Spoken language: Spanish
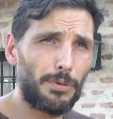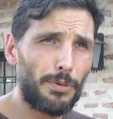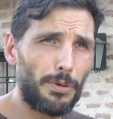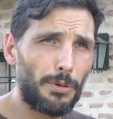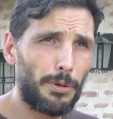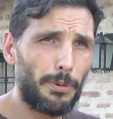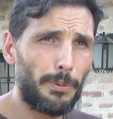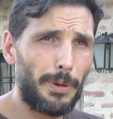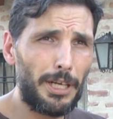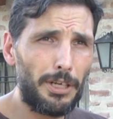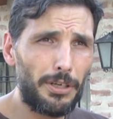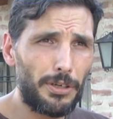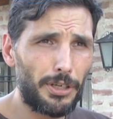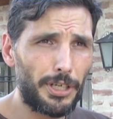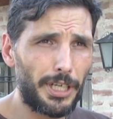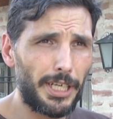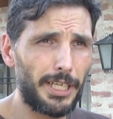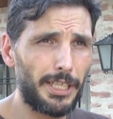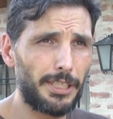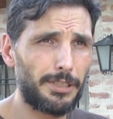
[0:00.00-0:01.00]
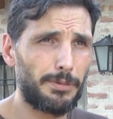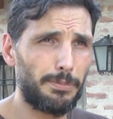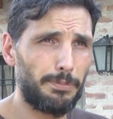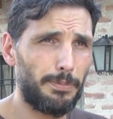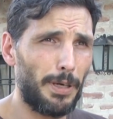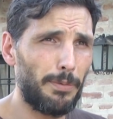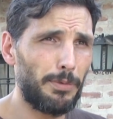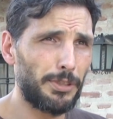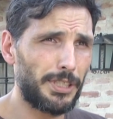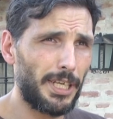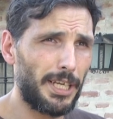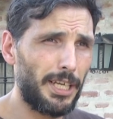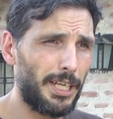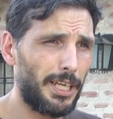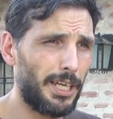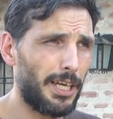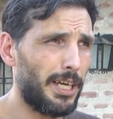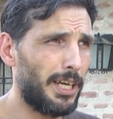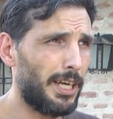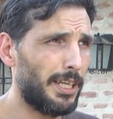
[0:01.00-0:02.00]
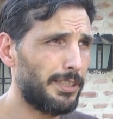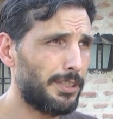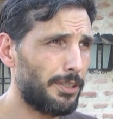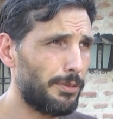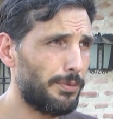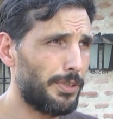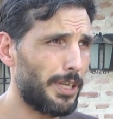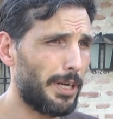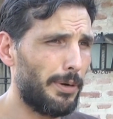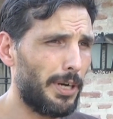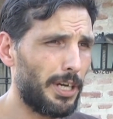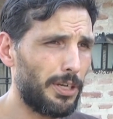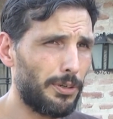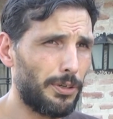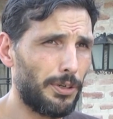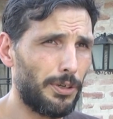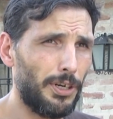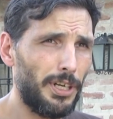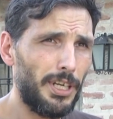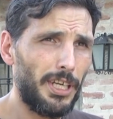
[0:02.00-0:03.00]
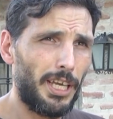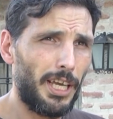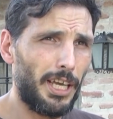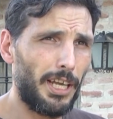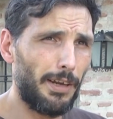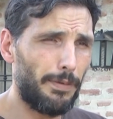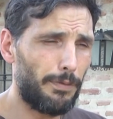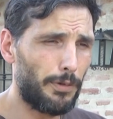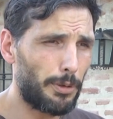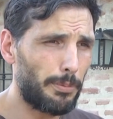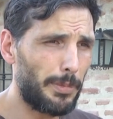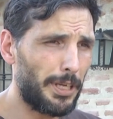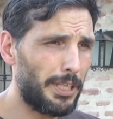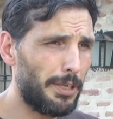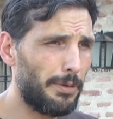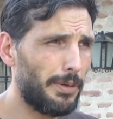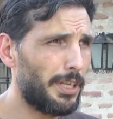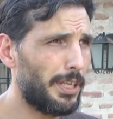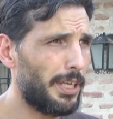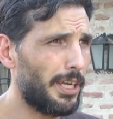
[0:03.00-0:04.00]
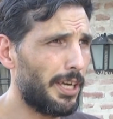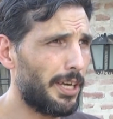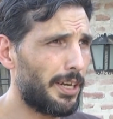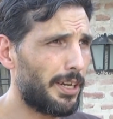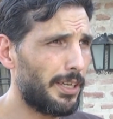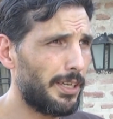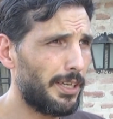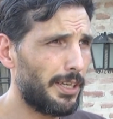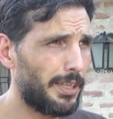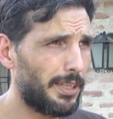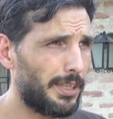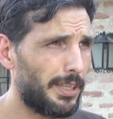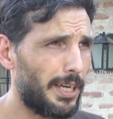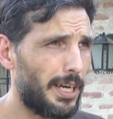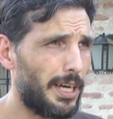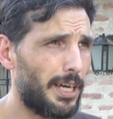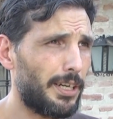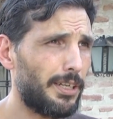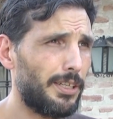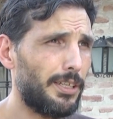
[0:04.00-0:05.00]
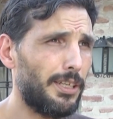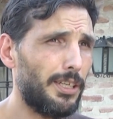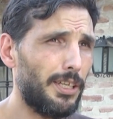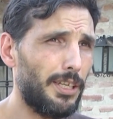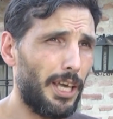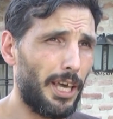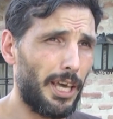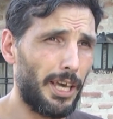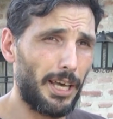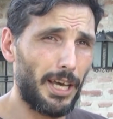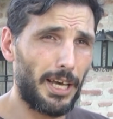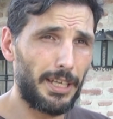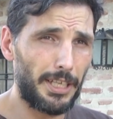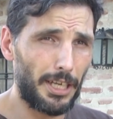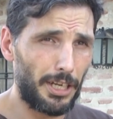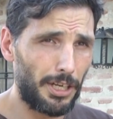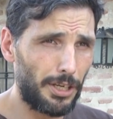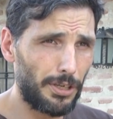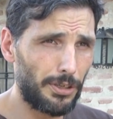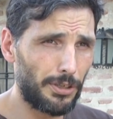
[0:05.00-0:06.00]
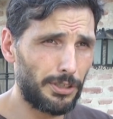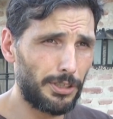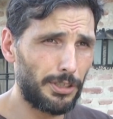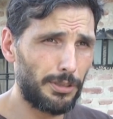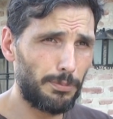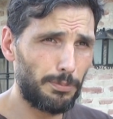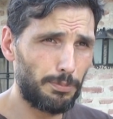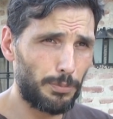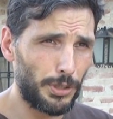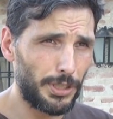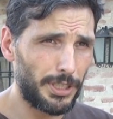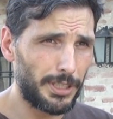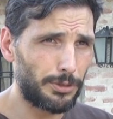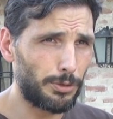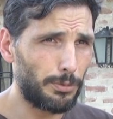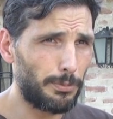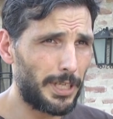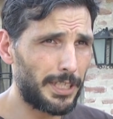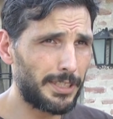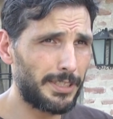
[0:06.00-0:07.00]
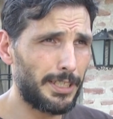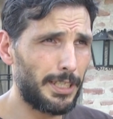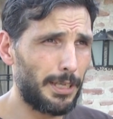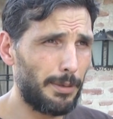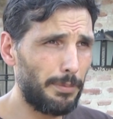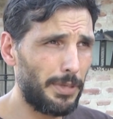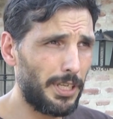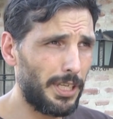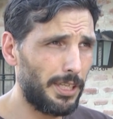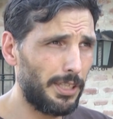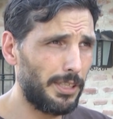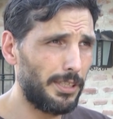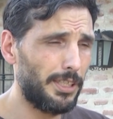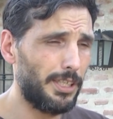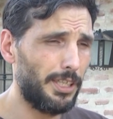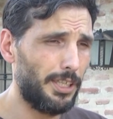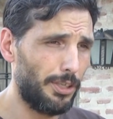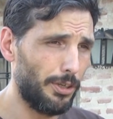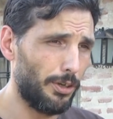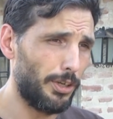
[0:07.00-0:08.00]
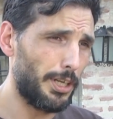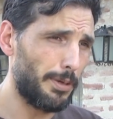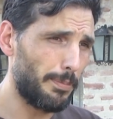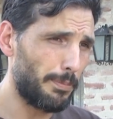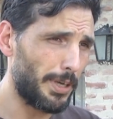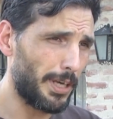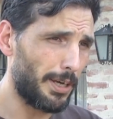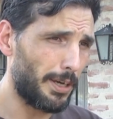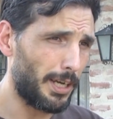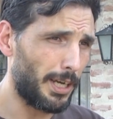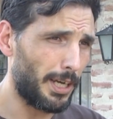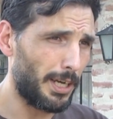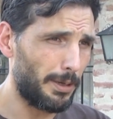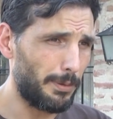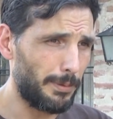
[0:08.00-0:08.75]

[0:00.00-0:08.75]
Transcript: nuevos valores, vamos a ir a hacer un trabajo en las formativas de Red Star, eh, Ateneo puede sumarse también y Olimpia